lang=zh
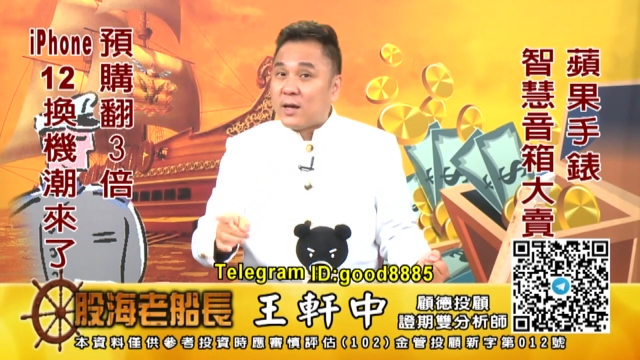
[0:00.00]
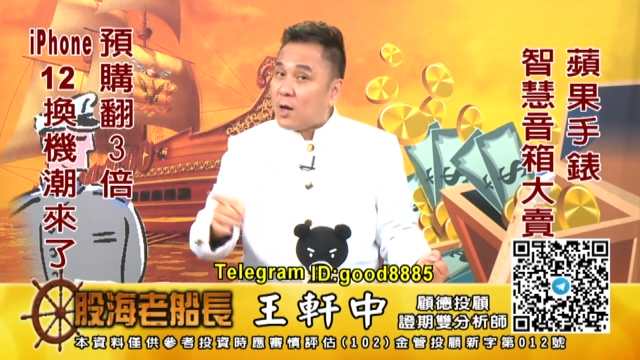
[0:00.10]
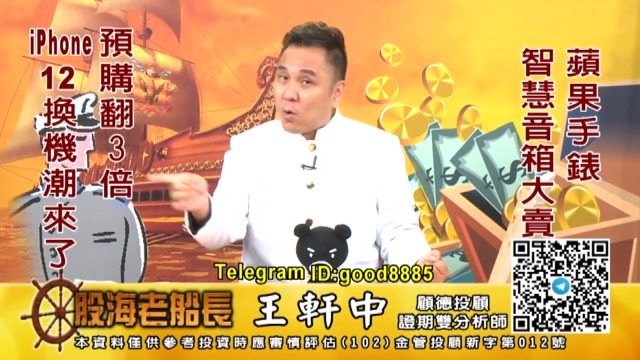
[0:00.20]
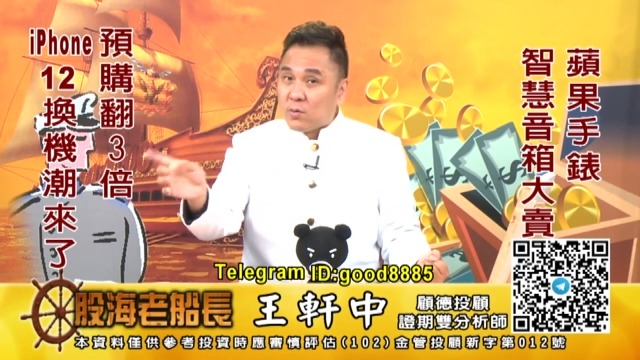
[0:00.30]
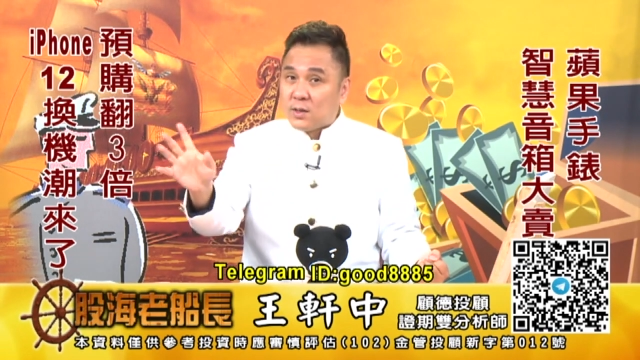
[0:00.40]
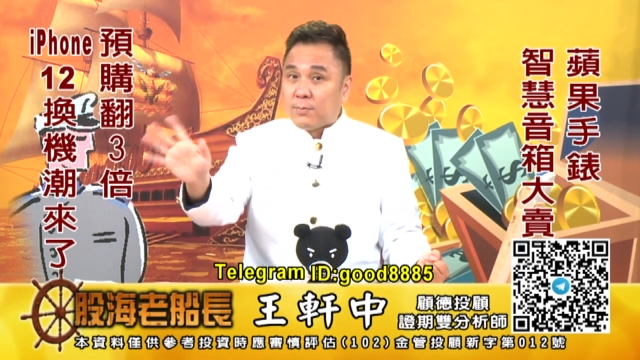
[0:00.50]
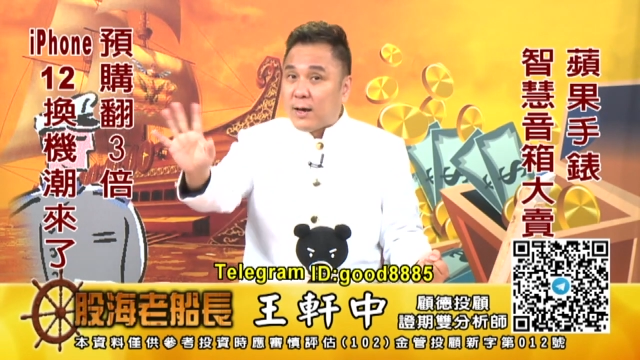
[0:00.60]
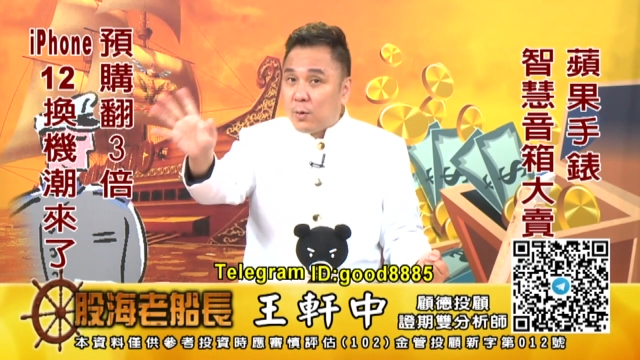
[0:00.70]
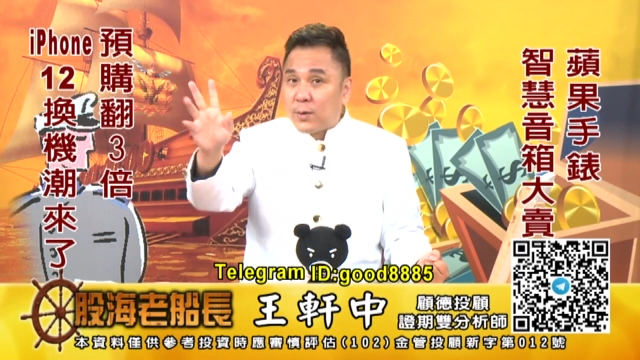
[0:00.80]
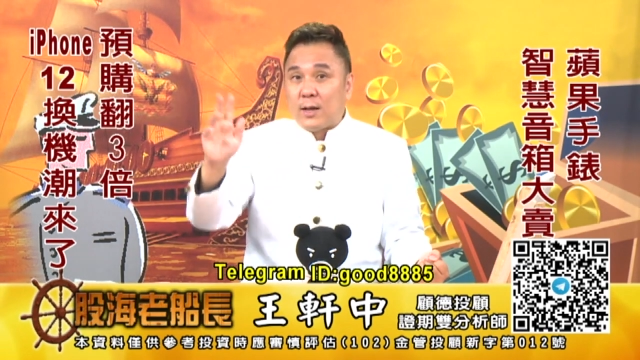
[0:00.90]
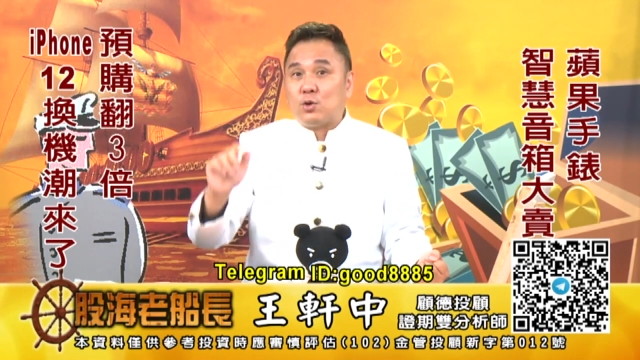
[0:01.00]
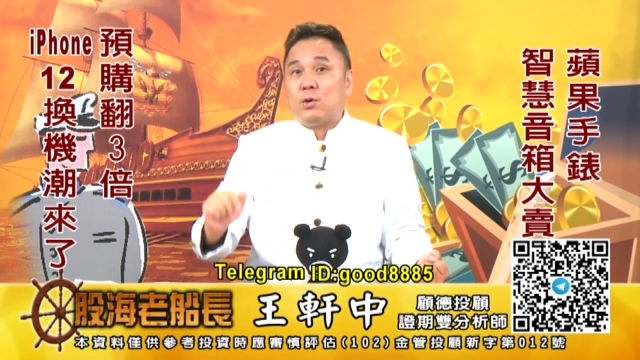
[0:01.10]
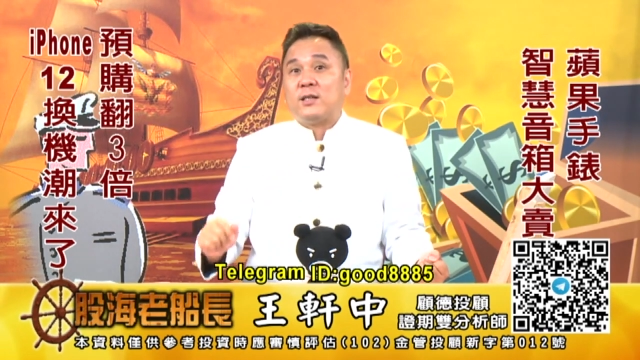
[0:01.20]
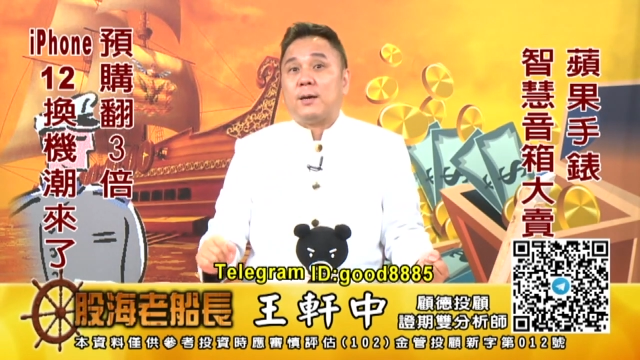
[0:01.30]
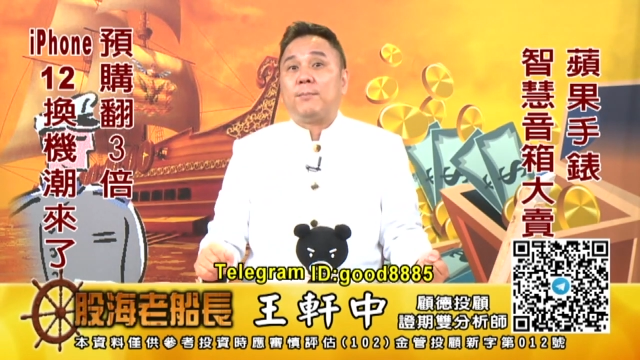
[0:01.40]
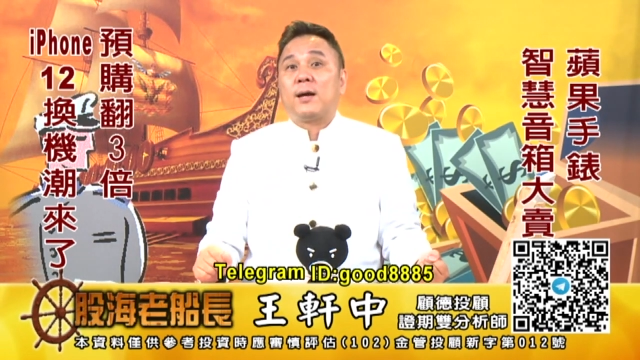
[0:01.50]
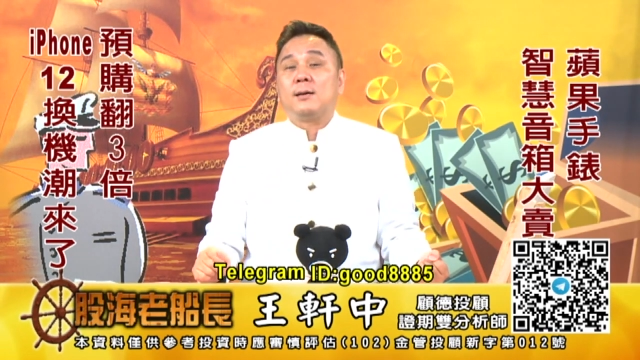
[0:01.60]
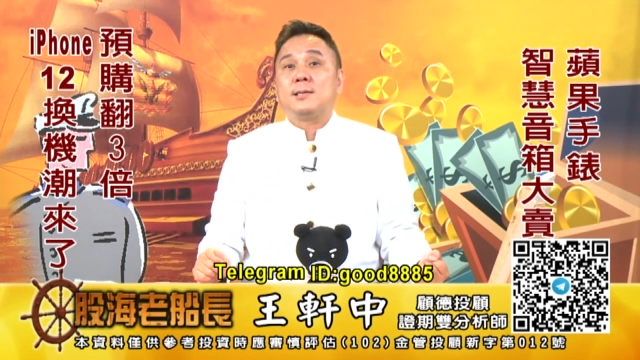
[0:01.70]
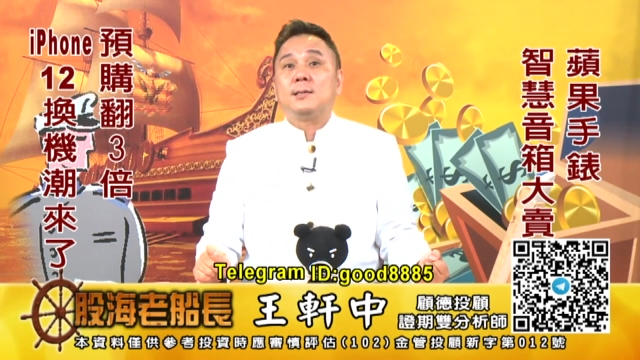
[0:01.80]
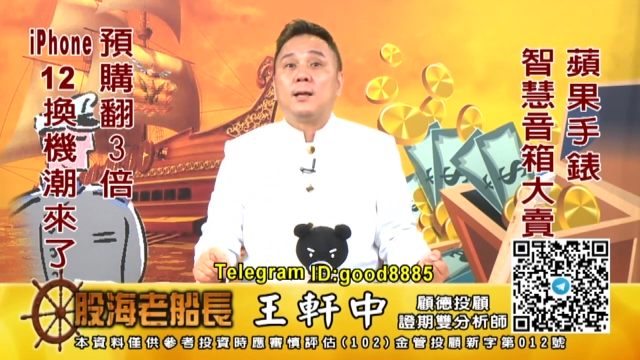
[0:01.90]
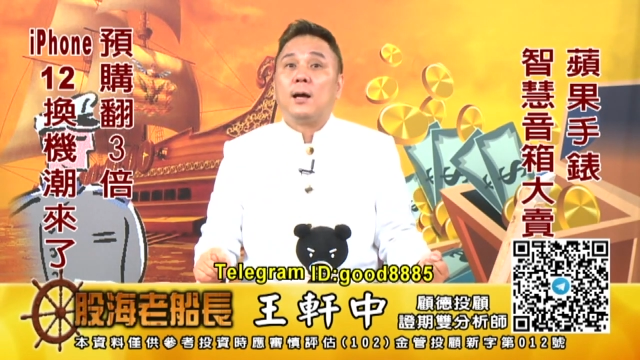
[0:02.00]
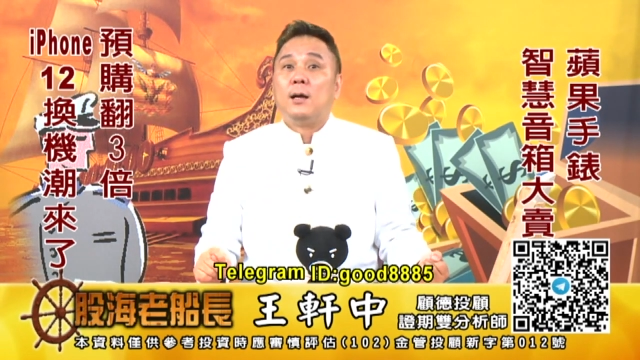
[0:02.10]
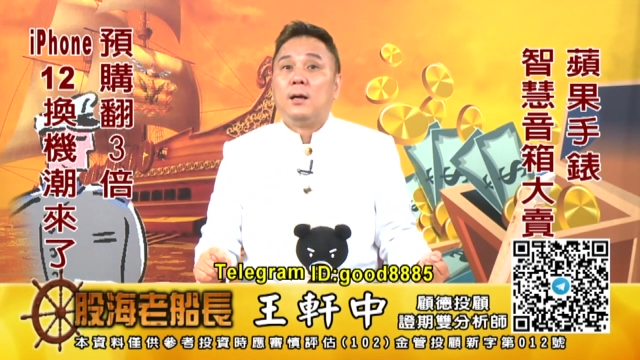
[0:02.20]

你看公司派都不敢出来讲半个字啊，